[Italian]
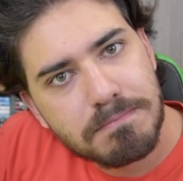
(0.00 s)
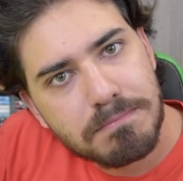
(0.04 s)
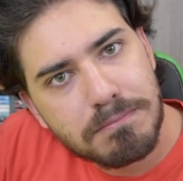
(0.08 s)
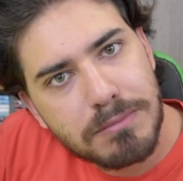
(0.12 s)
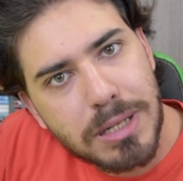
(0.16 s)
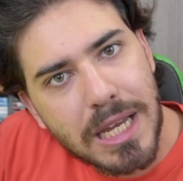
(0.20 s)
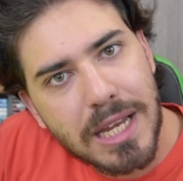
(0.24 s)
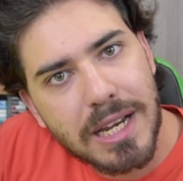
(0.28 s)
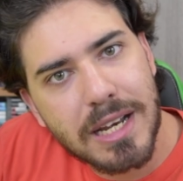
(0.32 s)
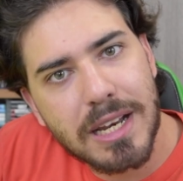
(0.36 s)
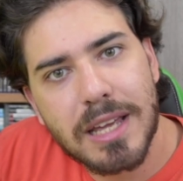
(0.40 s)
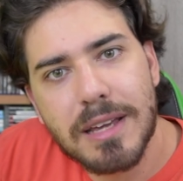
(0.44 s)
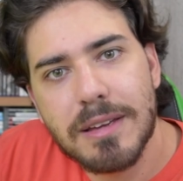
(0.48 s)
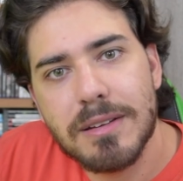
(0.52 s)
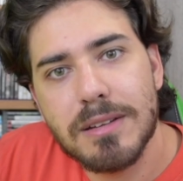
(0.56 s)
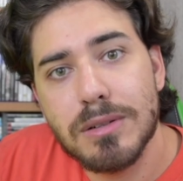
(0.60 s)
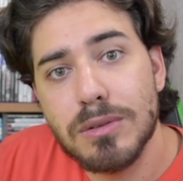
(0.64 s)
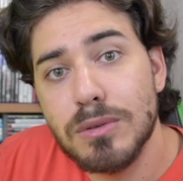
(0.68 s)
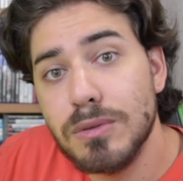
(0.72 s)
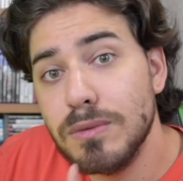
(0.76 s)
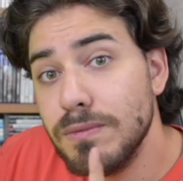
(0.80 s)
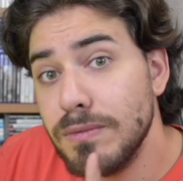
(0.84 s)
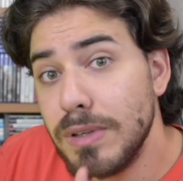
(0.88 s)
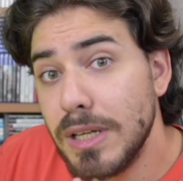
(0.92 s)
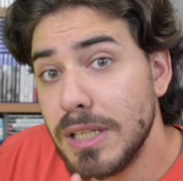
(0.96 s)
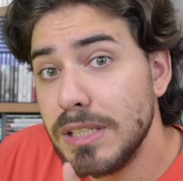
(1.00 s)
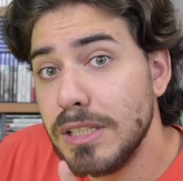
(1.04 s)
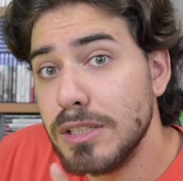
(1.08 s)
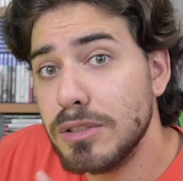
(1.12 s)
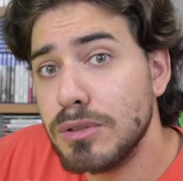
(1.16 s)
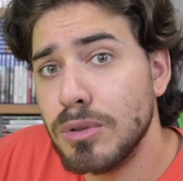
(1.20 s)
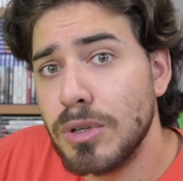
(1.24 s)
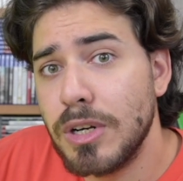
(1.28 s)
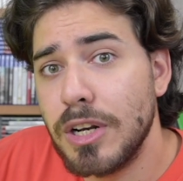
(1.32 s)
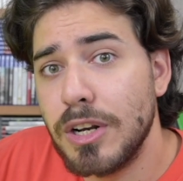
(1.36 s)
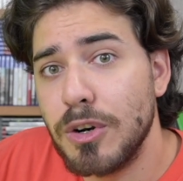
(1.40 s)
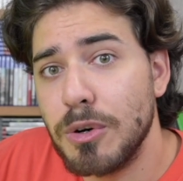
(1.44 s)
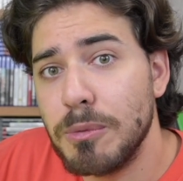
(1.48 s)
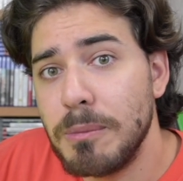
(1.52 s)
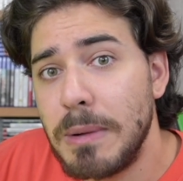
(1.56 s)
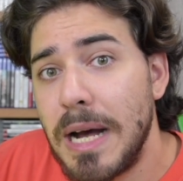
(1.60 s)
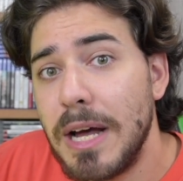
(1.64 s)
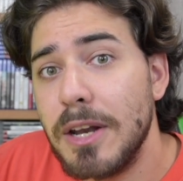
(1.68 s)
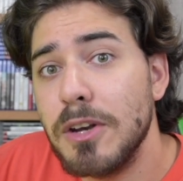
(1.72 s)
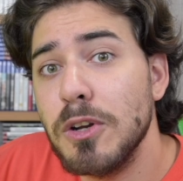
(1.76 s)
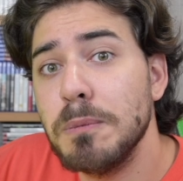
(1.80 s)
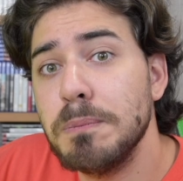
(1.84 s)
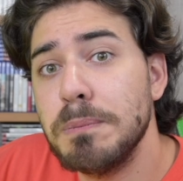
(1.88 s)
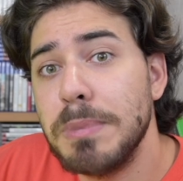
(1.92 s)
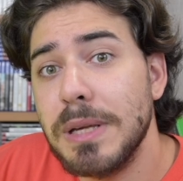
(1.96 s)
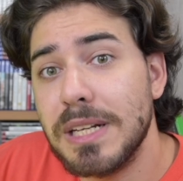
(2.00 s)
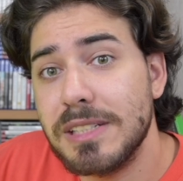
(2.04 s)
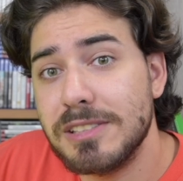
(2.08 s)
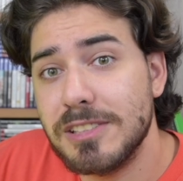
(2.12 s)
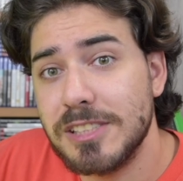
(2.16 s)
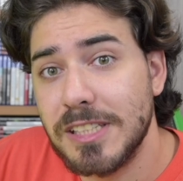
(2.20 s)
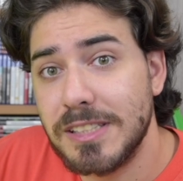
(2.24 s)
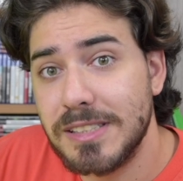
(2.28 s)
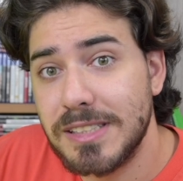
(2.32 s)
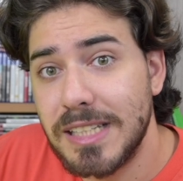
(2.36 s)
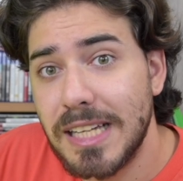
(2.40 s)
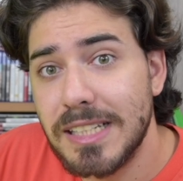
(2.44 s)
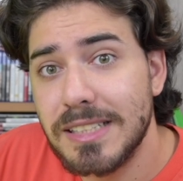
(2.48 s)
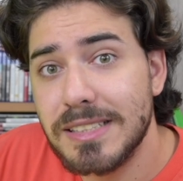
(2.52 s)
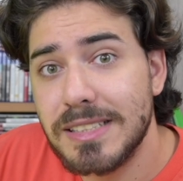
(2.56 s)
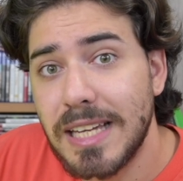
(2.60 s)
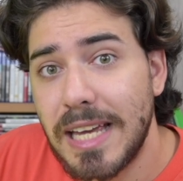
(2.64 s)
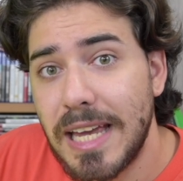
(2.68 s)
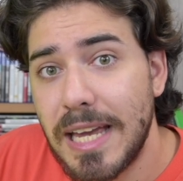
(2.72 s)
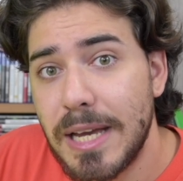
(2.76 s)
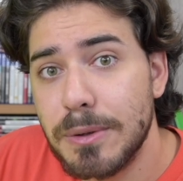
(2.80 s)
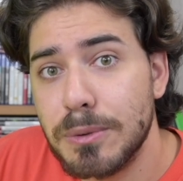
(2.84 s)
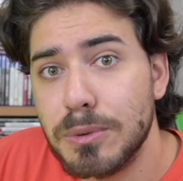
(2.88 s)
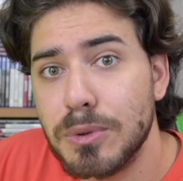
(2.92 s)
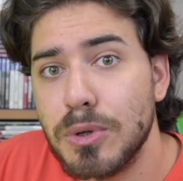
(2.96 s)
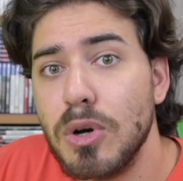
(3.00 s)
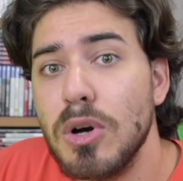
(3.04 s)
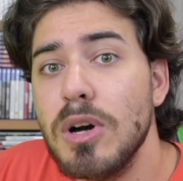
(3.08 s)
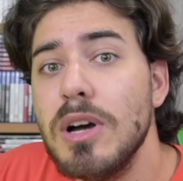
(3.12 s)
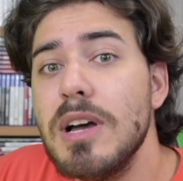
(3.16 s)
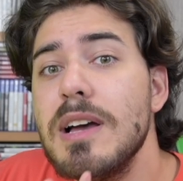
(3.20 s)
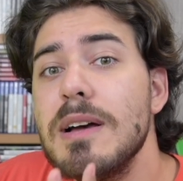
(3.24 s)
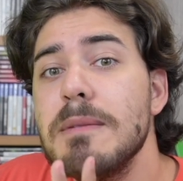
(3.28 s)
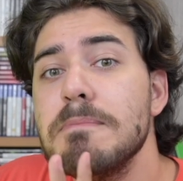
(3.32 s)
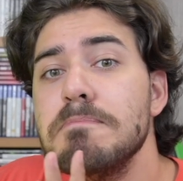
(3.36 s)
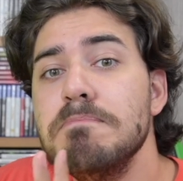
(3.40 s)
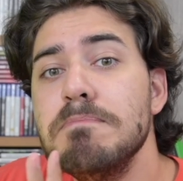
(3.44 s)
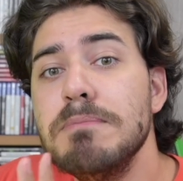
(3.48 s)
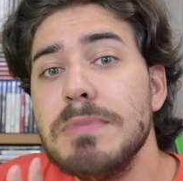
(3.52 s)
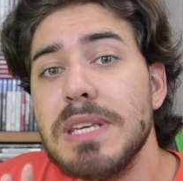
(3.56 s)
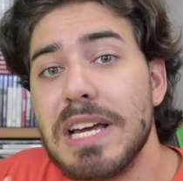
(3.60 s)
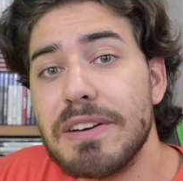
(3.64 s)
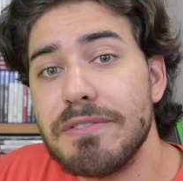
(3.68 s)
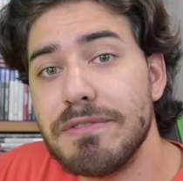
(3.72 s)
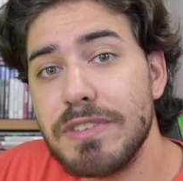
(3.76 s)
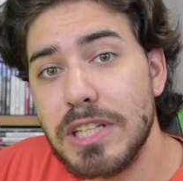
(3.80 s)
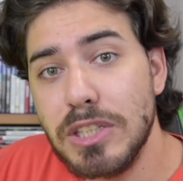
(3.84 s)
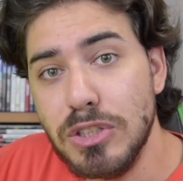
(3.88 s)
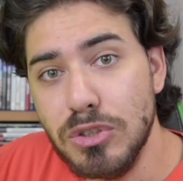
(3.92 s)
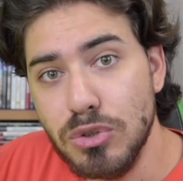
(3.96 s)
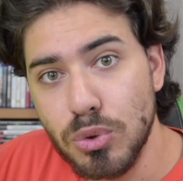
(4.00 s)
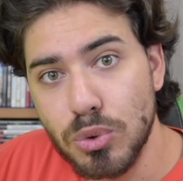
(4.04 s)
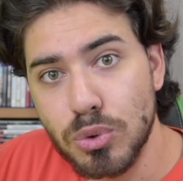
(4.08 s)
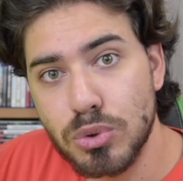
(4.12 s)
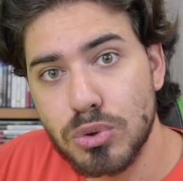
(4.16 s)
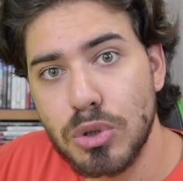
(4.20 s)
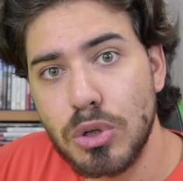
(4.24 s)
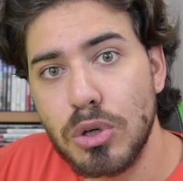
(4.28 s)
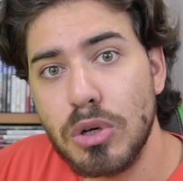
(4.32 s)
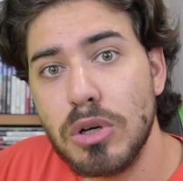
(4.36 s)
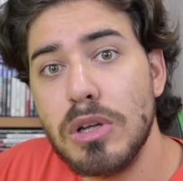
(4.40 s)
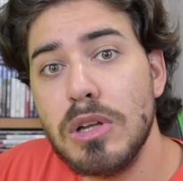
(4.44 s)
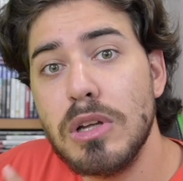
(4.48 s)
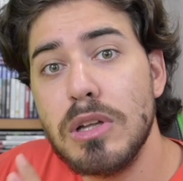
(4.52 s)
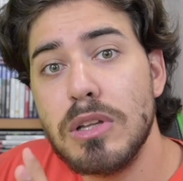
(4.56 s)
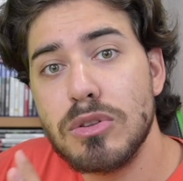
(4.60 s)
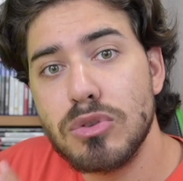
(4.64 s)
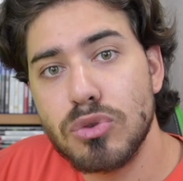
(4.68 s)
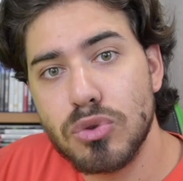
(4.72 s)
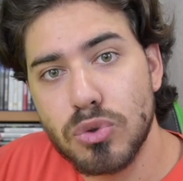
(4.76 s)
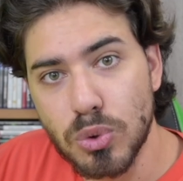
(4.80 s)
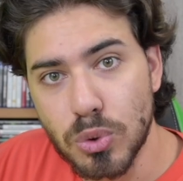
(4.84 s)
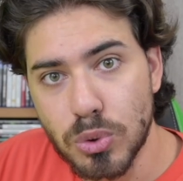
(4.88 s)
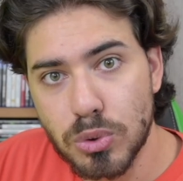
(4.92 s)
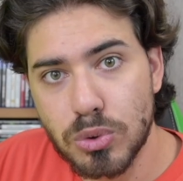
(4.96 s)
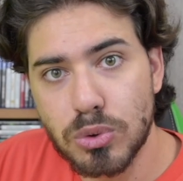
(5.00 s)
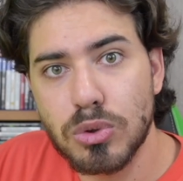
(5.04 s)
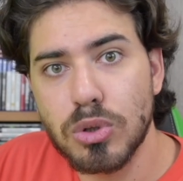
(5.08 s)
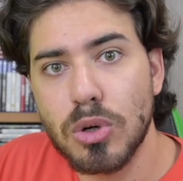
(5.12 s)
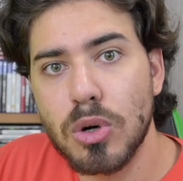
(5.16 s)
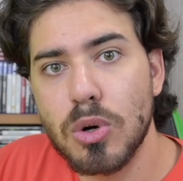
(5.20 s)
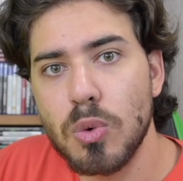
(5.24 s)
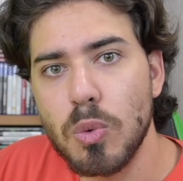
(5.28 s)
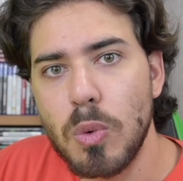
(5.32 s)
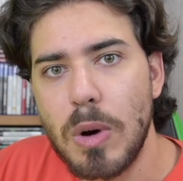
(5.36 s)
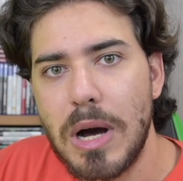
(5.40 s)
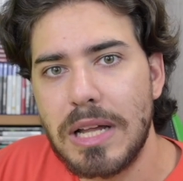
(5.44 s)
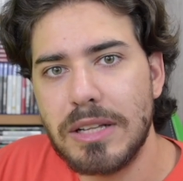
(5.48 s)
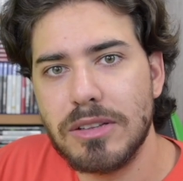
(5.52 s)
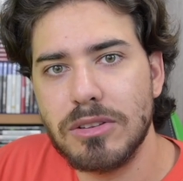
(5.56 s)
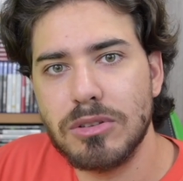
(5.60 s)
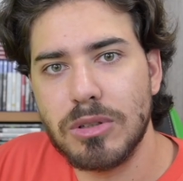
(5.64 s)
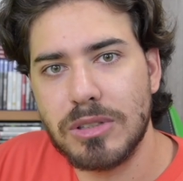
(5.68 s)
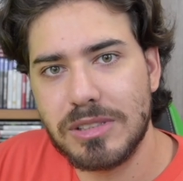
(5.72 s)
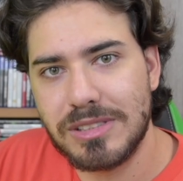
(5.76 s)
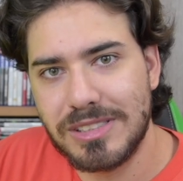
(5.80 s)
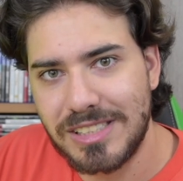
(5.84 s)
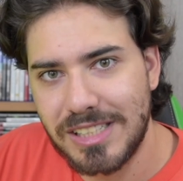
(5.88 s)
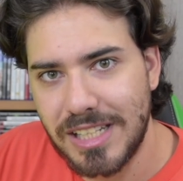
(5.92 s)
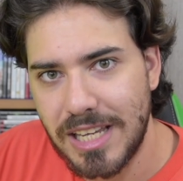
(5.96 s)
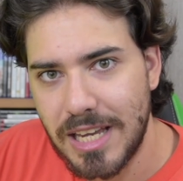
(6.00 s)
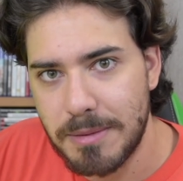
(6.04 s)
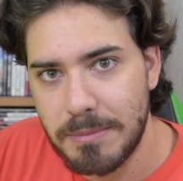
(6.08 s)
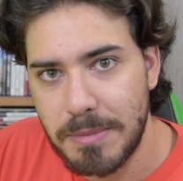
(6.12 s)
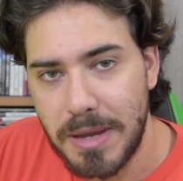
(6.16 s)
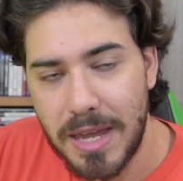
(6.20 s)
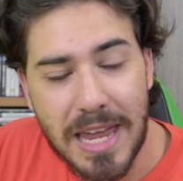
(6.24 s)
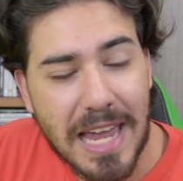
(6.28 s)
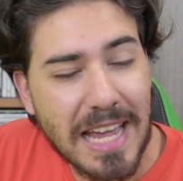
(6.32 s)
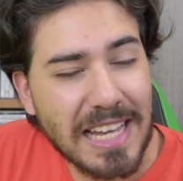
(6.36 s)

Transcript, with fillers: Bene, un venditore romano per 70 euro mi ha venduto tutto quanto assieme.